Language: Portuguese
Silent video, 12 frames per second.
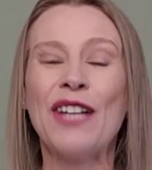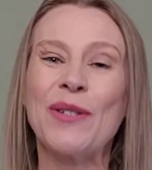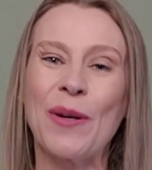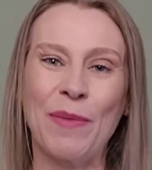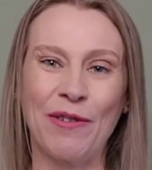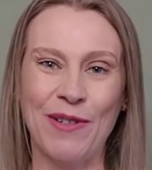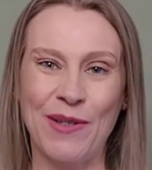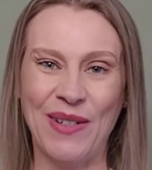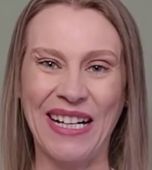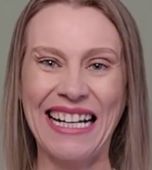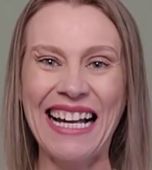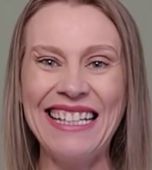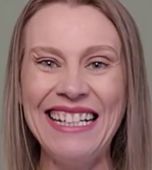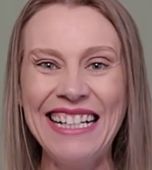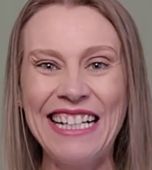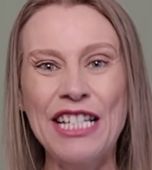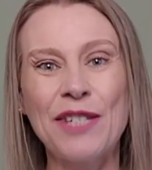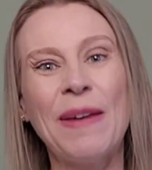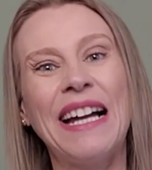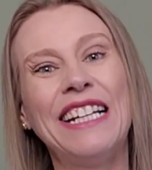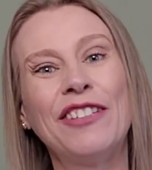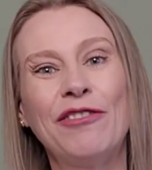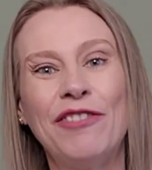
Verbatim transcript: Eu sou a professora Catherine Gritz Marim.